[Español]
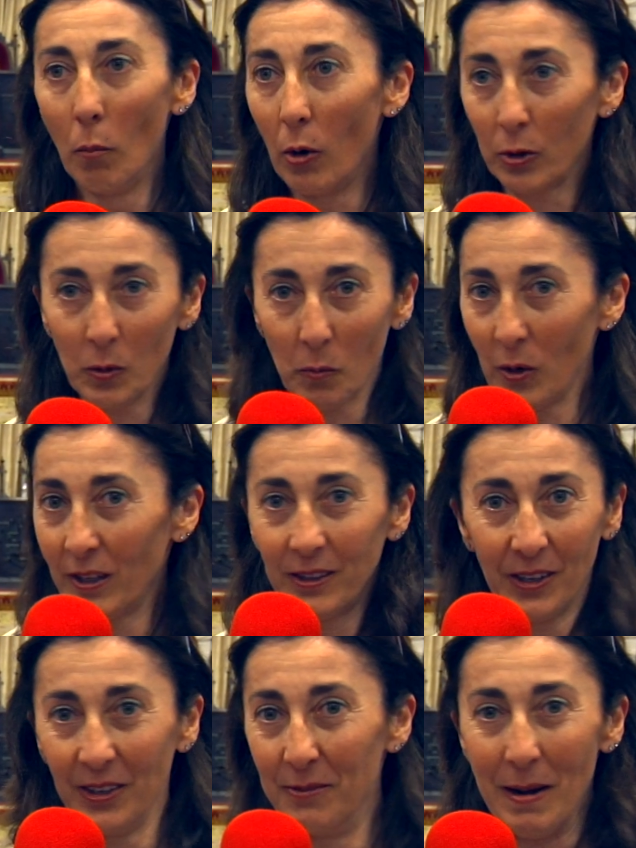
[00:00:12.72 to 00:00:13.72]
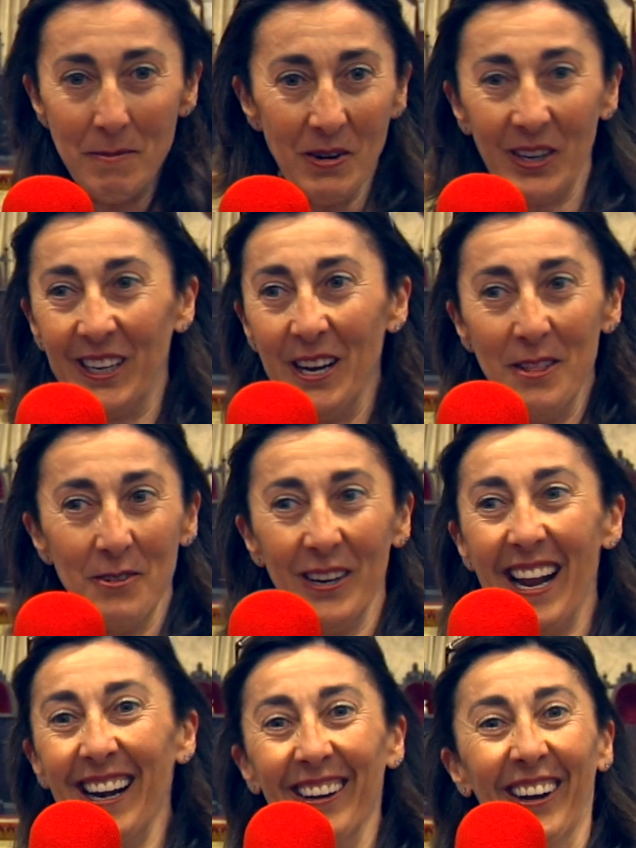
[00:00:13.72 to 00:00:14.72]
por supuesto, vamos sin
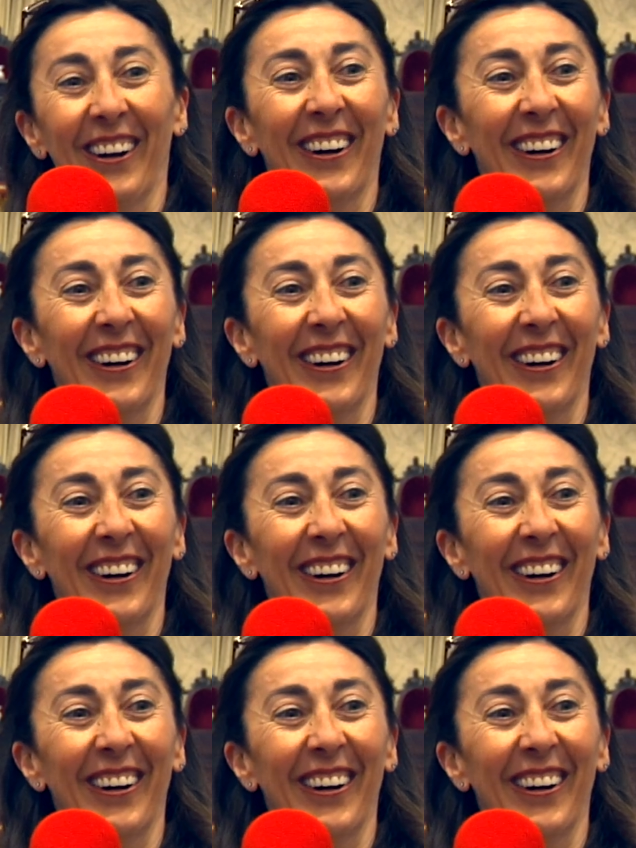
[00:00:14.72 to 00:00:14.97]
dudarlo.